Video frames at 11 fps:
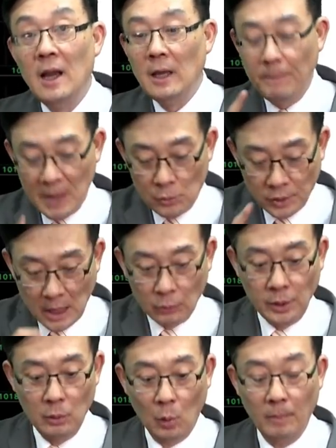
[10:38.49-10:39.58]
那变成说，相
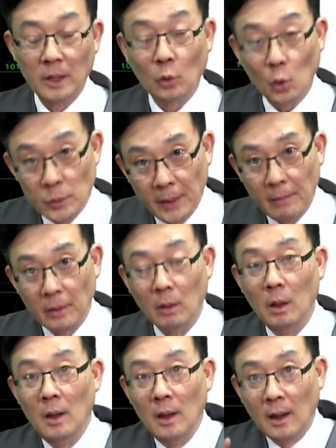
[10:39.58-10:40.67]
对于我们的投资朋友们哈，